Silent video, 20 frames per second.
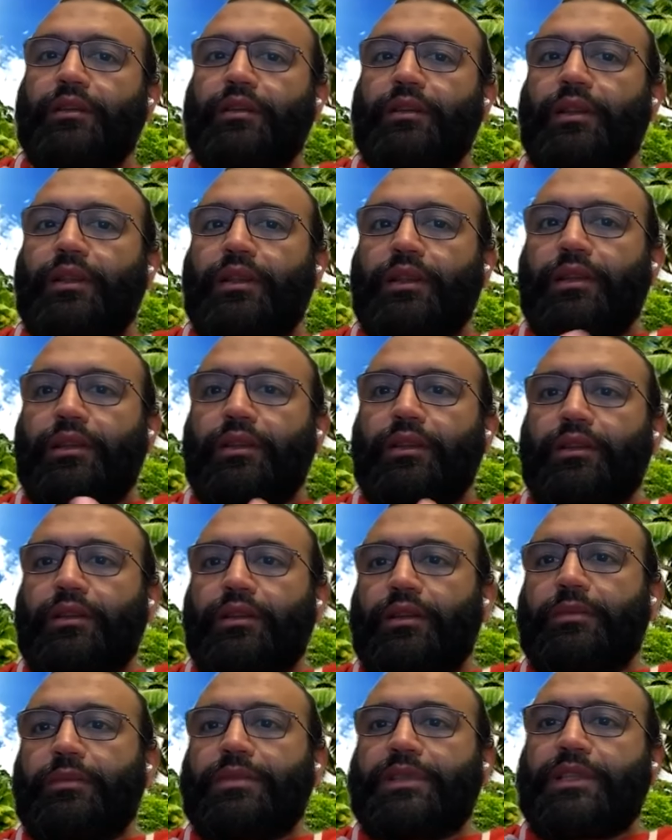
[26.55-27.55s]

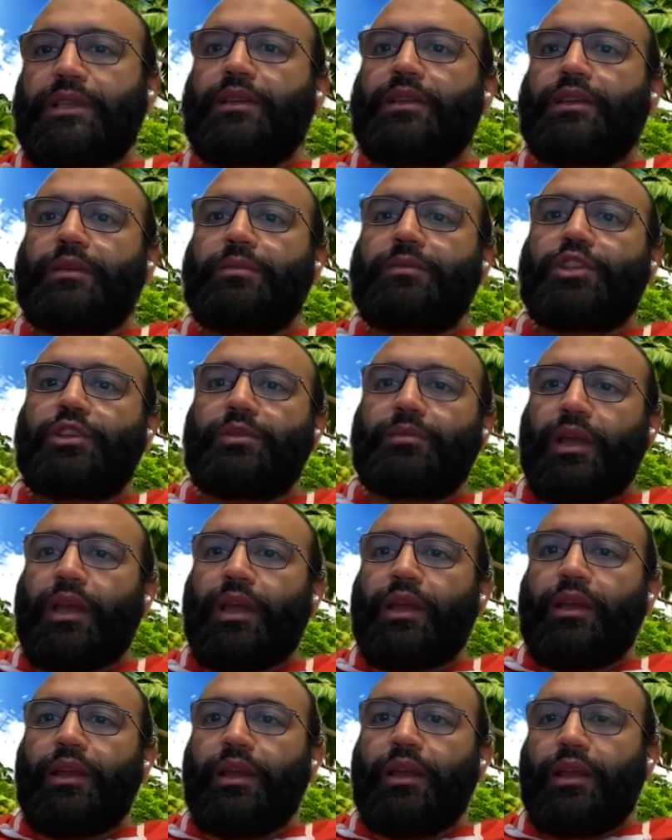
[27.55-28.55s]
نمشي, نمشي
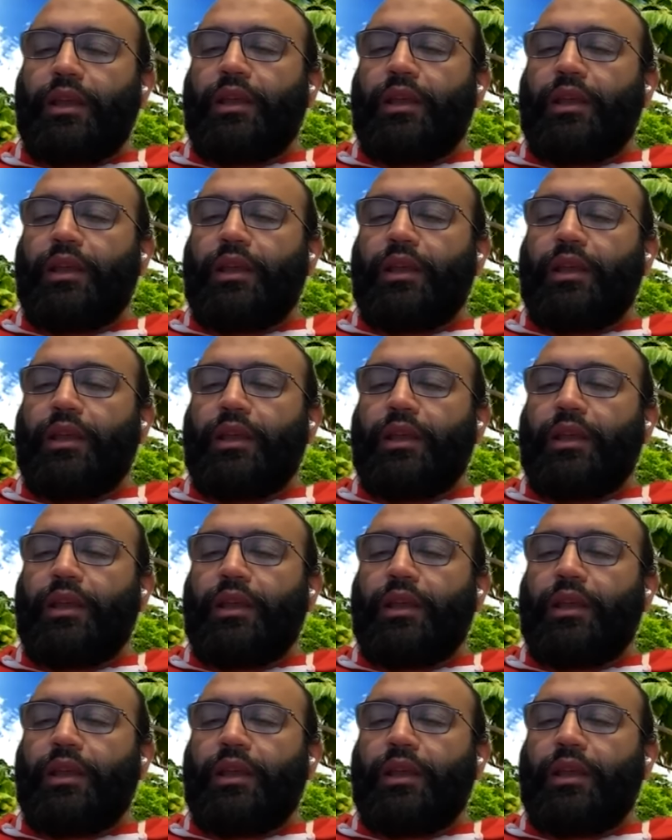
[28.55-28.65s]
مع